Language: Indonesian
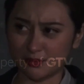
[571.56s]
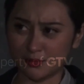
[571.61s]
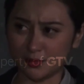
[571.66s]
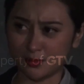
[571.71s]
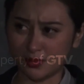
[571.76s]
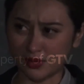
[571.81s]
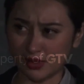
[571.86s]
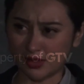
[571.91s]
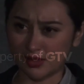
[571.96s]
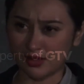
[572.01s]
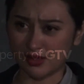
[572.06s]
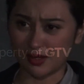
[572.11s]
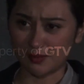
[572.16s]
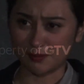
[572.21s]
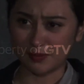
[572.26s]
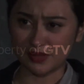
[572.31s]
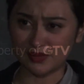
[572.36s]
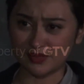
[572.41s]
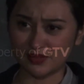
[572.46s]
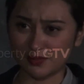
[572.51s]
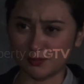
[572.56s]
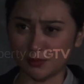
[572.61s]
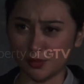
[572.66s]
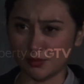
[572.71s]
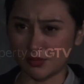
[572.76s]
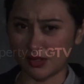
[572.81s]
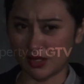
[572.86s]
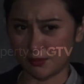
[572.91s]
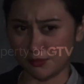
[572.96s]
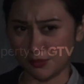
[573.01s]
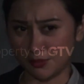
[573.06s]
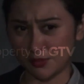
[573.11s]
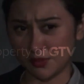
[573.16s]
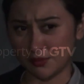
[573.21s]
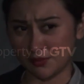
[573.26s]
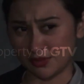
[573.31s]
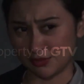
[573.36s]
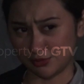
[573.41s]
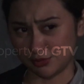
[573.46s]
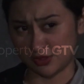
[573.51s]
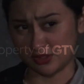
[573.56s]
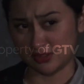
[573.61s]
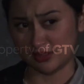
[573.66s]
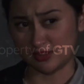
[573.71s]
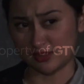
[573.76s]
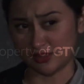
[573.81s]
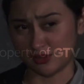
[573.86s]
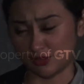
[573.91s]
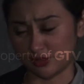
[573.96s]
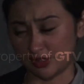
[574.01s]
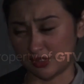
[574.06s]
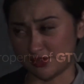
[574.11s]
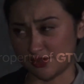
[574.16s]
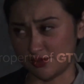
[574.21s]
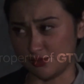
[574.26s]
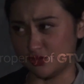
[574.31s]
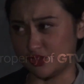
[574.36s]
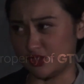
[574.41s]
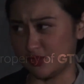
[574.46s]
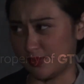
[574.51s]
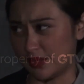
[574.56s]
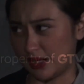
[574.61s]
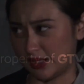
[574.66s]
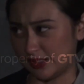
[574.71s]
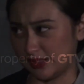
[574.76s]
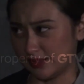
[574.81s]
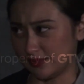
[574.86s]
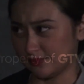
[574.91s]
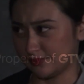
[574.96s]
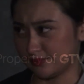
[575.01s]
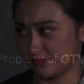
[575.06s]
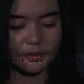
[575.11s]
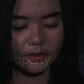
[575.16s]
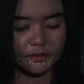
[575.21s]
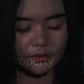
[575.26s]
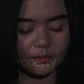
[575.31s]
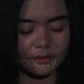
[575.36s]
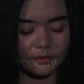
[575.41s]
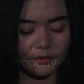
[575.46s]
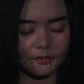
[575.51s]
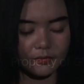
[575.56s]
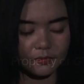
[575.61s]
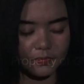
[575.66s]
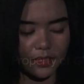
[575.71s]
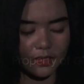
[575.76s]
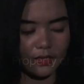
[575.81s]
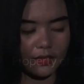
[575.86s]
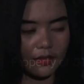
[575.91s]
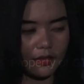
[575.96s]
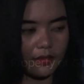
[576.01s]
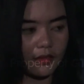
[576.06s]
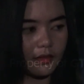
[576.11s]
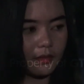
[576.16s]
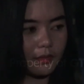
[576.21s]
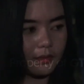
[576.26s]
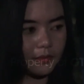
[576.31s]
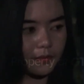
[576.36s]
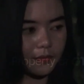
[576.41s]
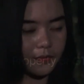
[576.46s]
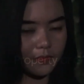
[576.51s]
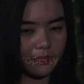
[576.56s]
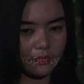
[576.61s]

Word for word: kamu perlengkapan sebelum kamu memasuki titik lokasi uji berani. Baik. Ikutin